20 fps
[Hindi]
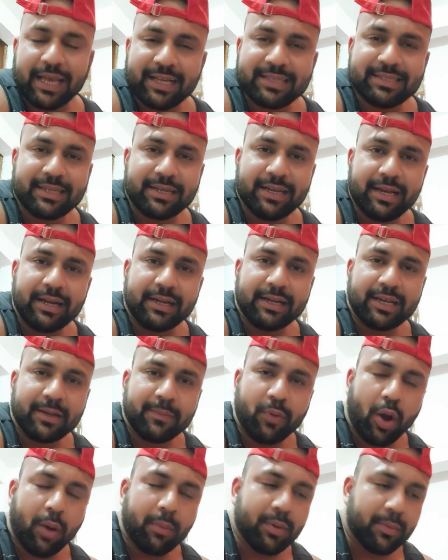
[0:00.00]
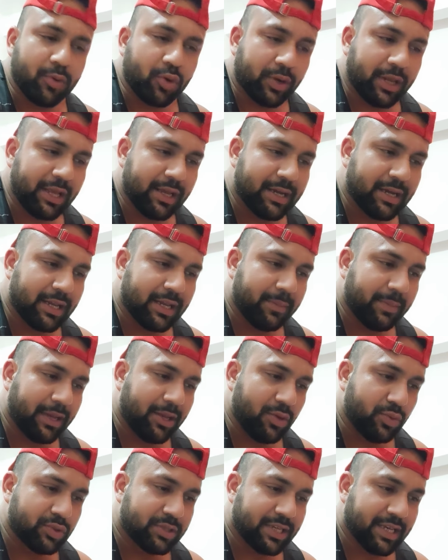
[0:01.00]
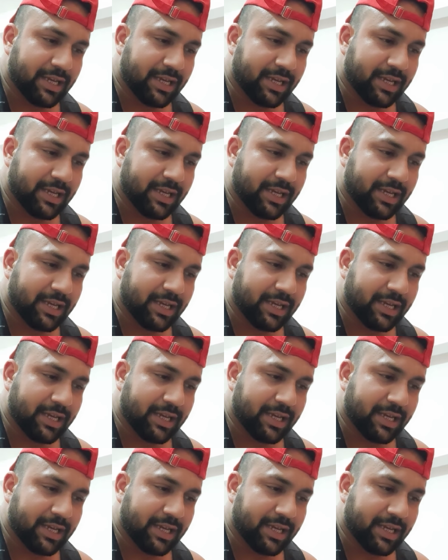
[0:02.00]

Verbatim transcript: सेक्स रिलेटेड प्रॉब्लम को ठीक करने में यूज़